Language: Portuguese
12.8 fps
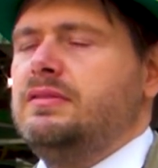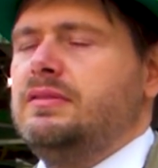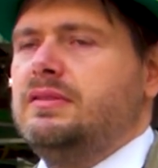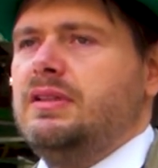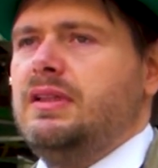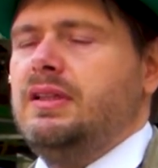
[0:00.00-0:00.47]

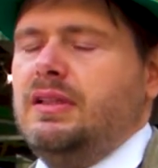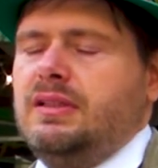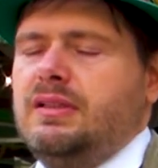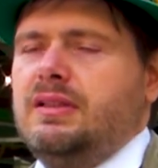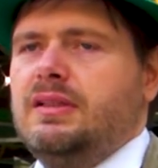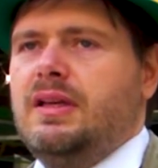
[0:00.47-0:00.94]

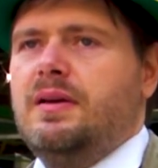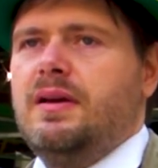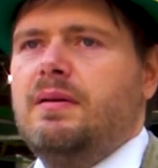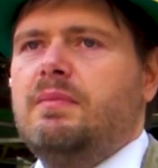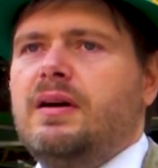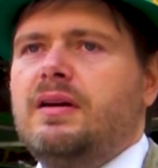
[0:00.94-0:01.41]
né, que
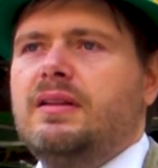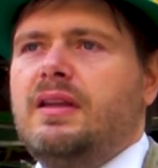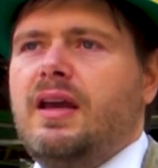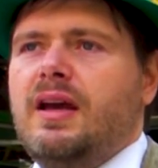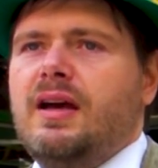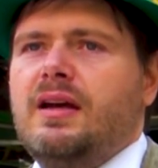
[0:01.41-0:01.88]
é
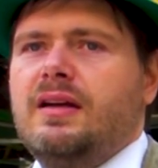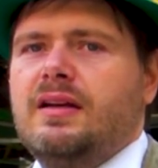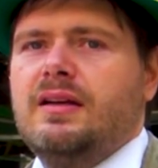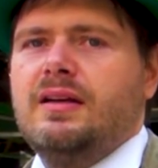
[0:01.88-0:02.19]
manter, a,